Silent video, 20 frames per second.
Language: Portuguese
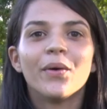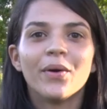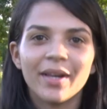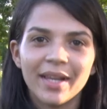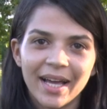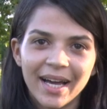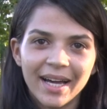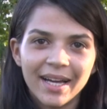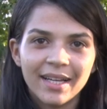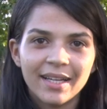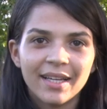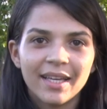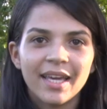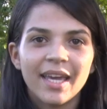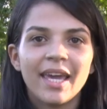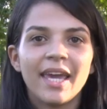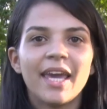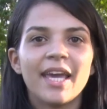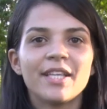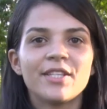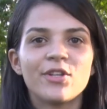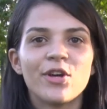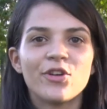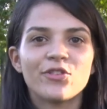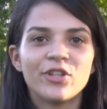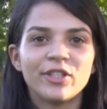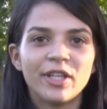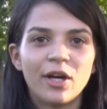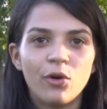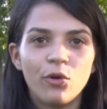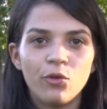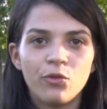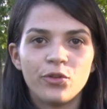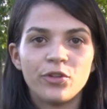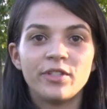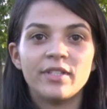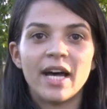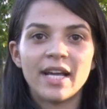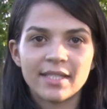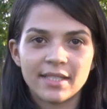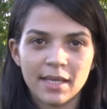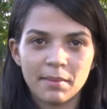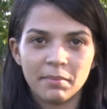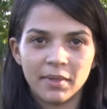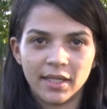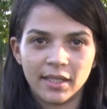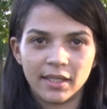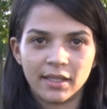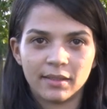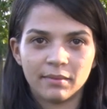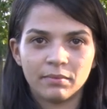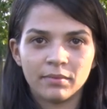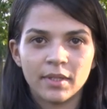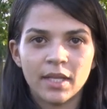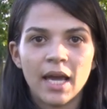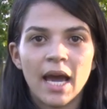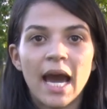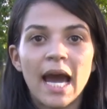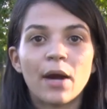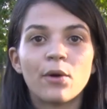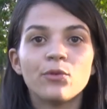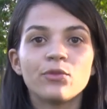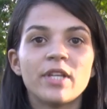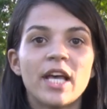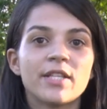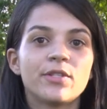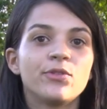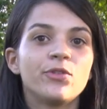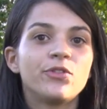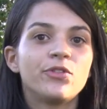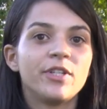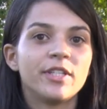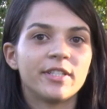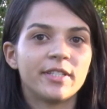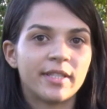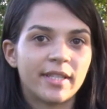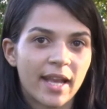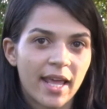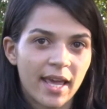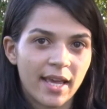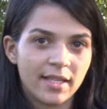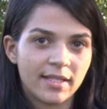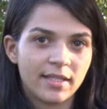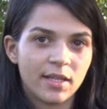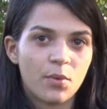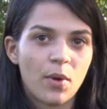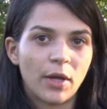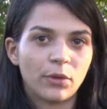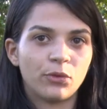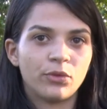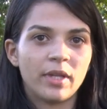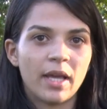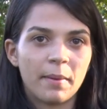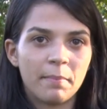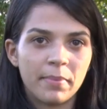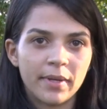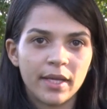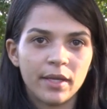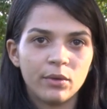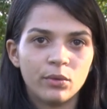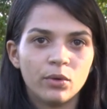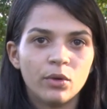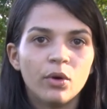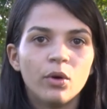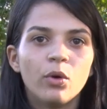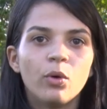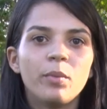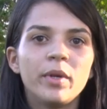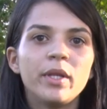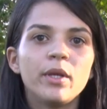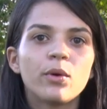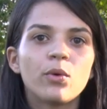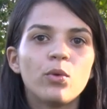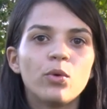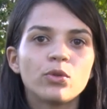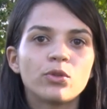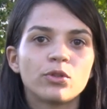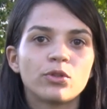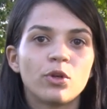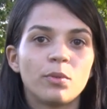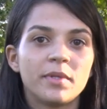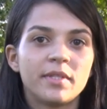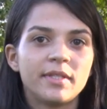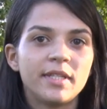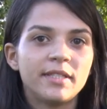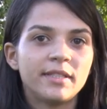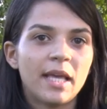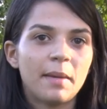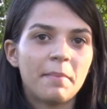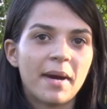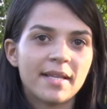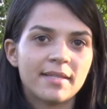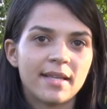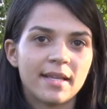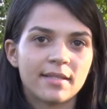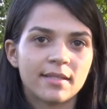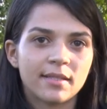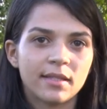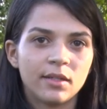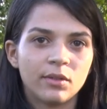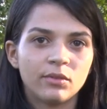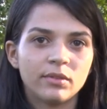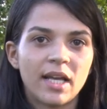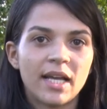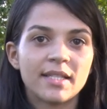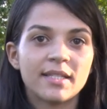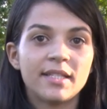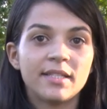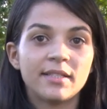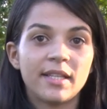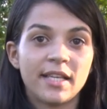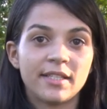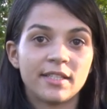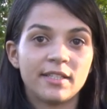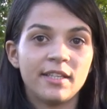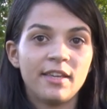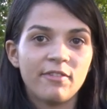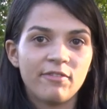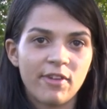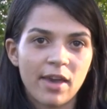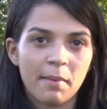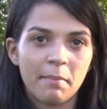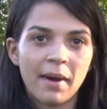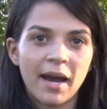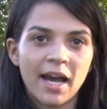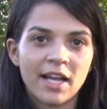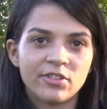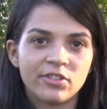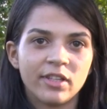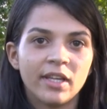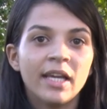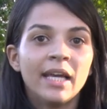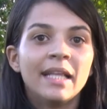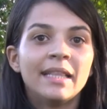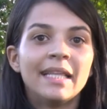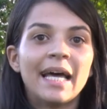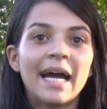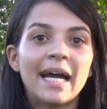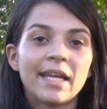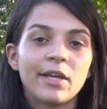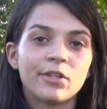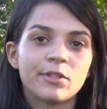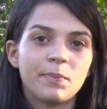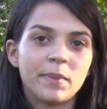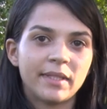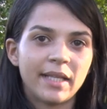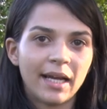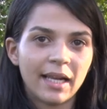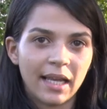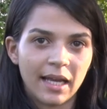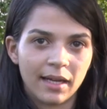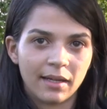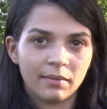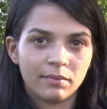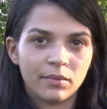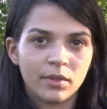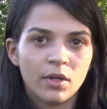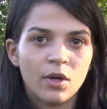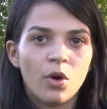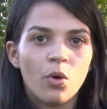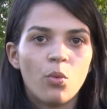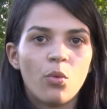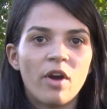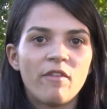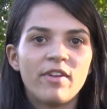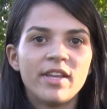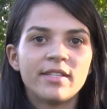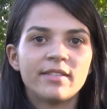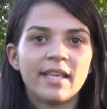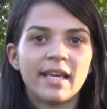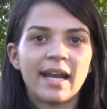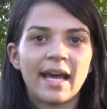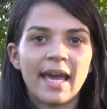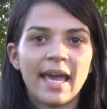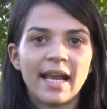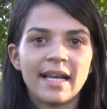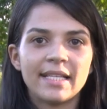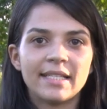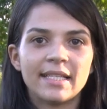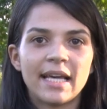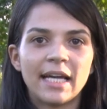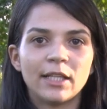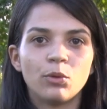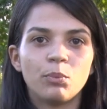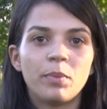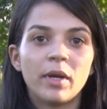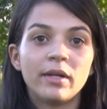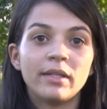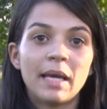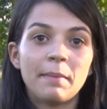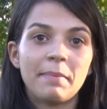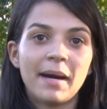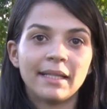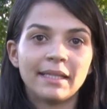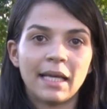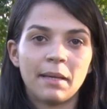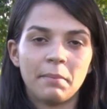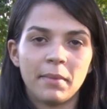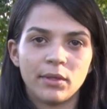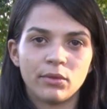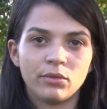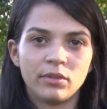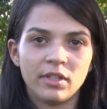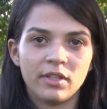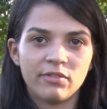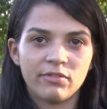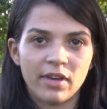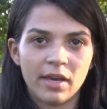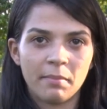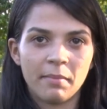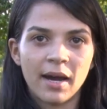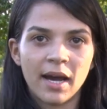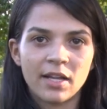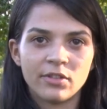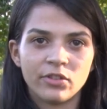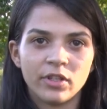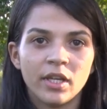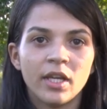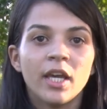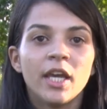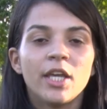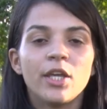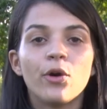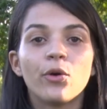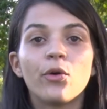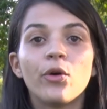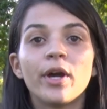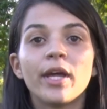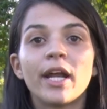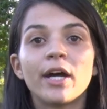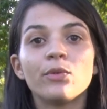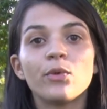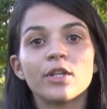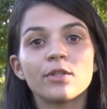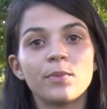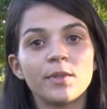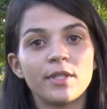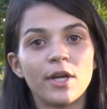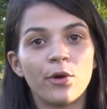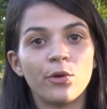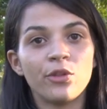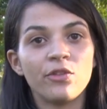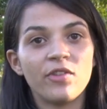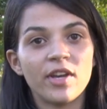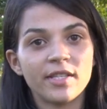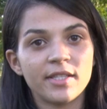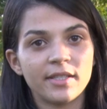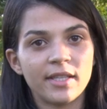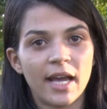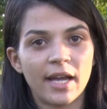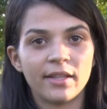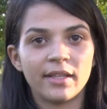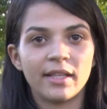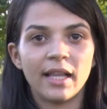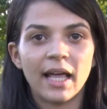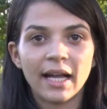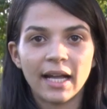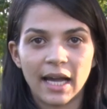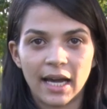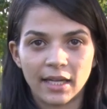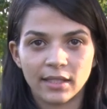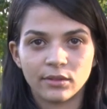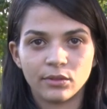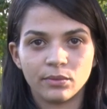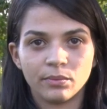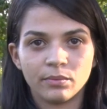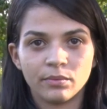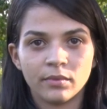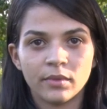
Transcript: Olá, esse é o Agenda UFES da semana. Acontece nos dias 3 e 4 de abril o mini minicurso sobre sistematização da assistência de enfermagem na área hospitalar. O evento será realizado pelo Departamento de Enfermagem e ocorrerá no Hospital Universitário de Lagarto.